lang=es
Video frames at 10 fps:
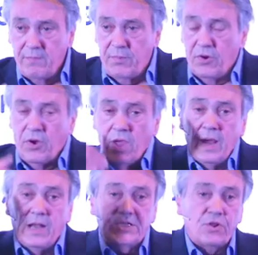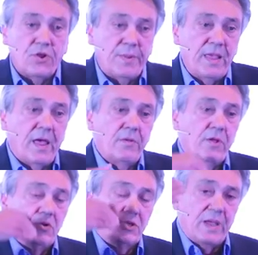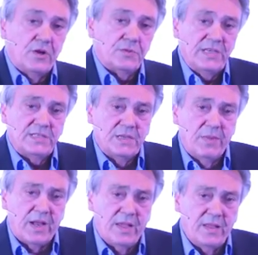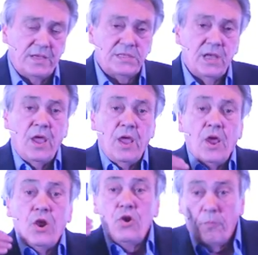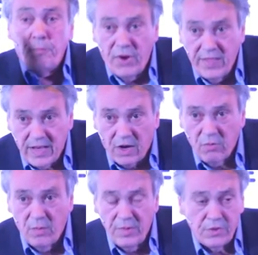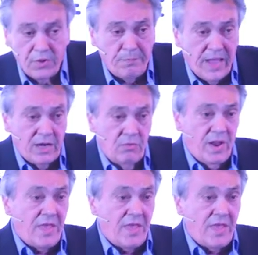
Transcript: ejemplo el sector privado en los, países emergentes, no puede en algún momento pagar